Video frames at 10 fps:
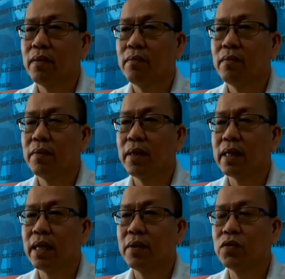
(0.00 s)
มันเป็น
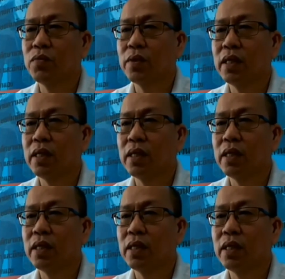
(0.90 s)
การประชุมที่
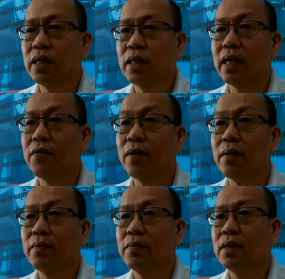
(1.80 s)
ให้ความ
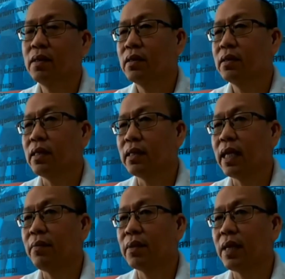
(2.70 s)
ติดตาม
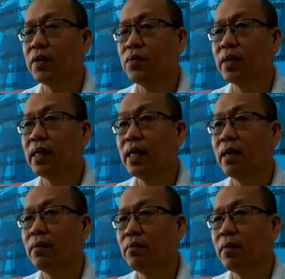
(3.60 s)
การประชุมครั้งนี้
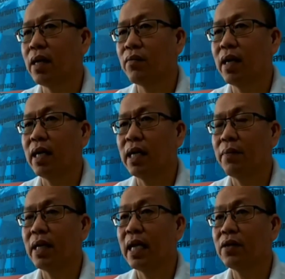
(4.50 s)
มากกว่าพัน
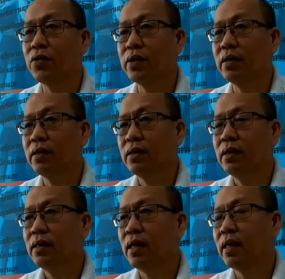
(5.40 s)
ล้านคน
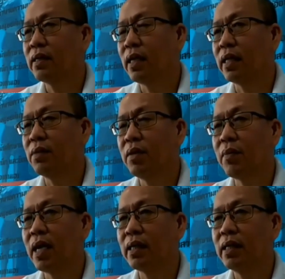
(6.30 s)
และการที่พี่มาร์กเนี่